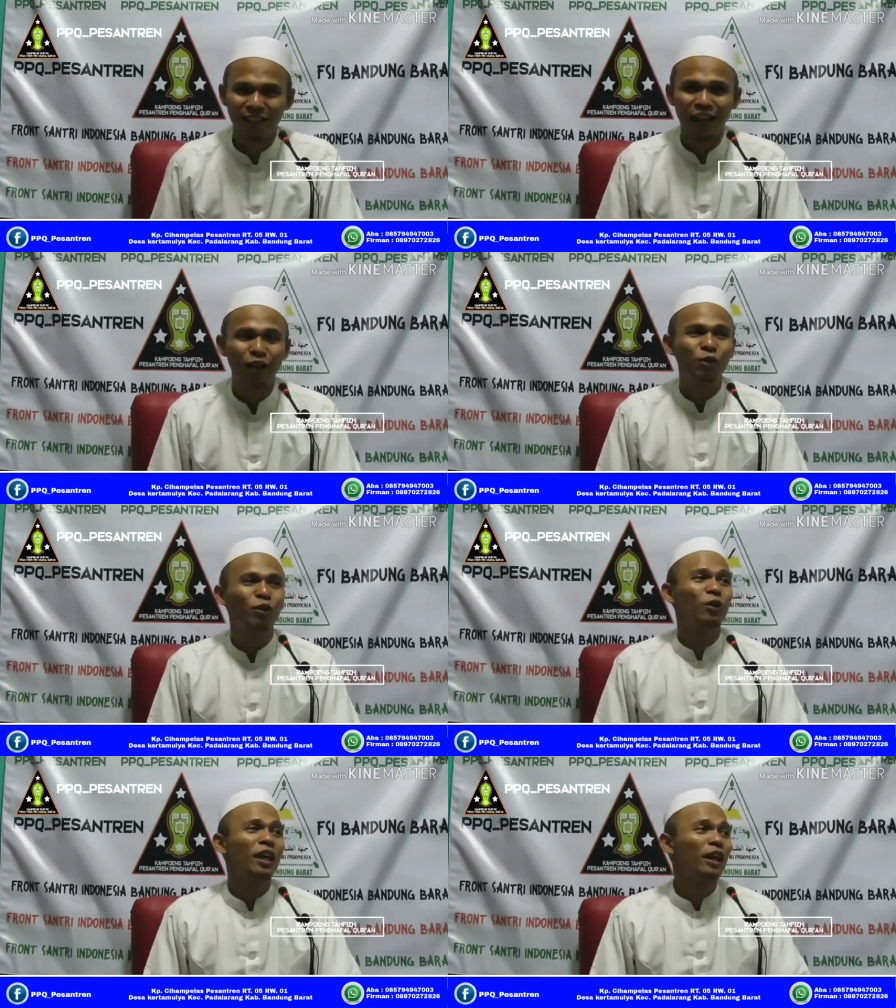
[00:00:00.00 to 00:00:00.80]
Kalau
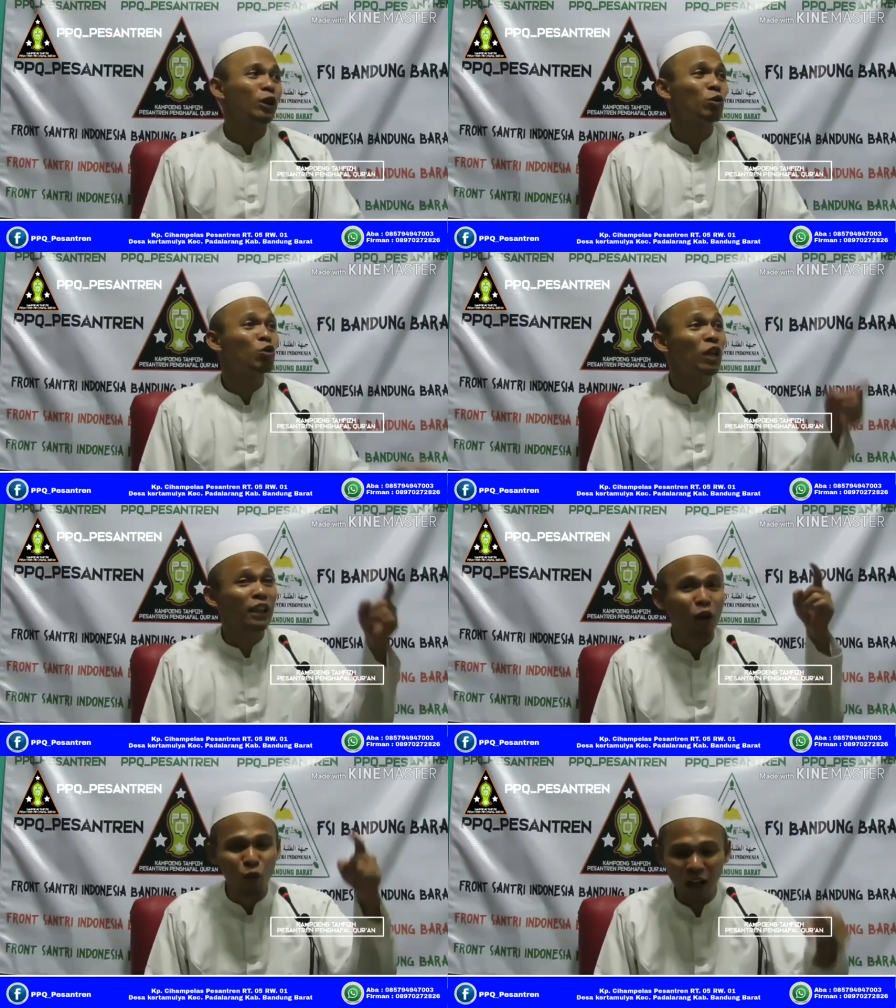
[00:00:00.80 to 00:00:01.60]
orang itu sudah
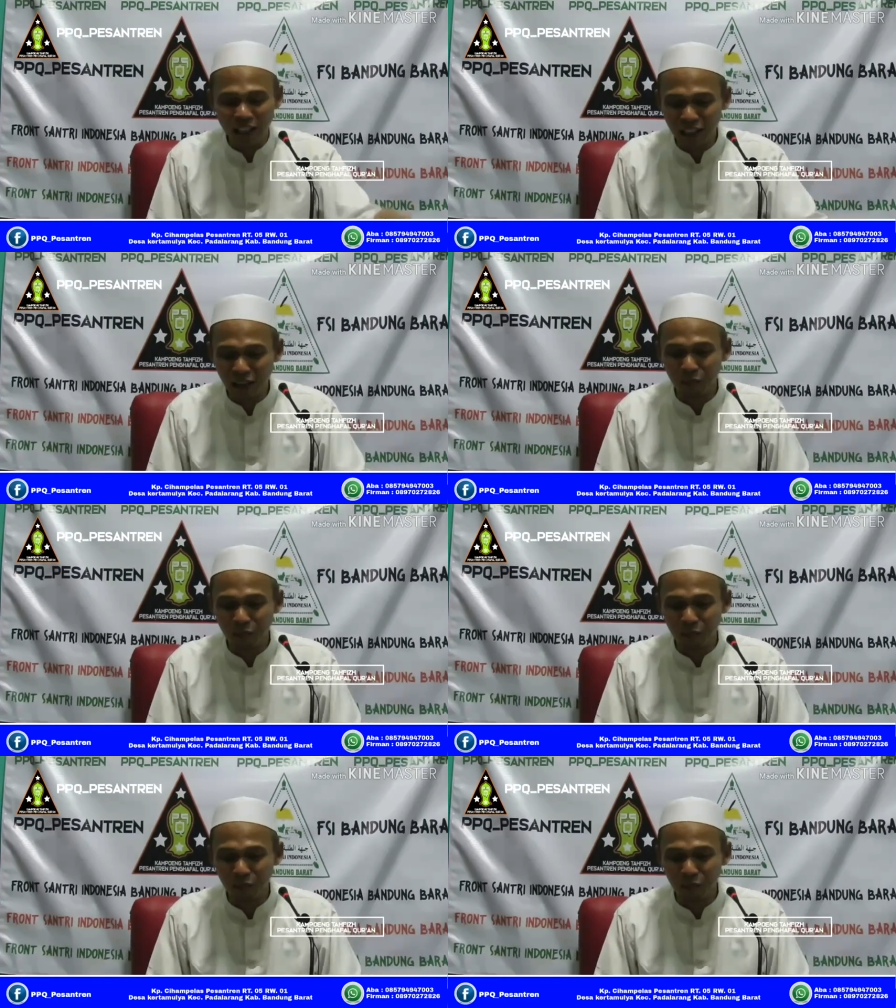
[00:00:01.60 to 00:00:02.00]
tahu wali,